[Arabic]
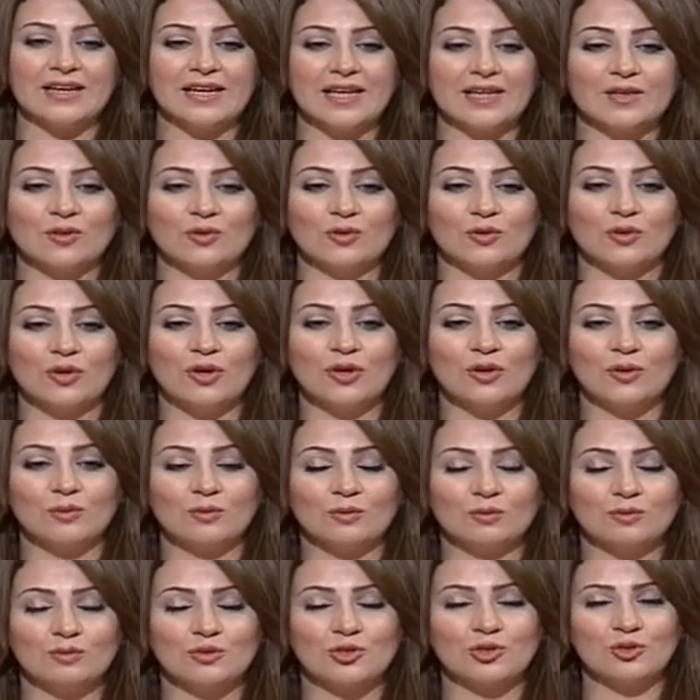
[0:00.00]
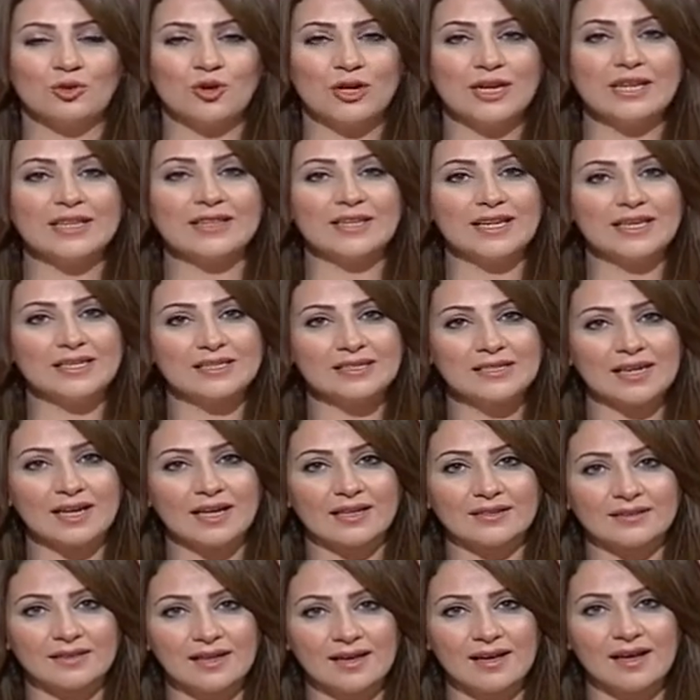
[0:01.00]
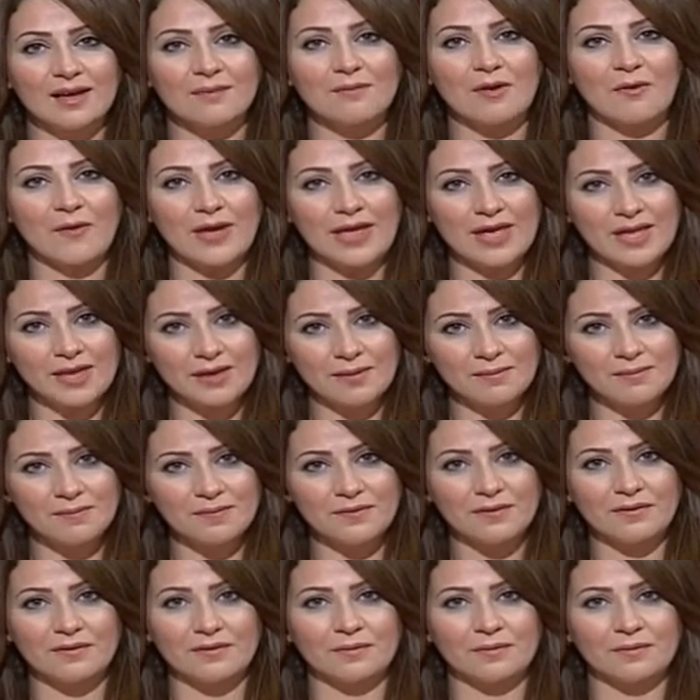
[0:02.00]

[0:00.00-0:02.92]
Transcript: لانه مش كل الناس عندها مواهب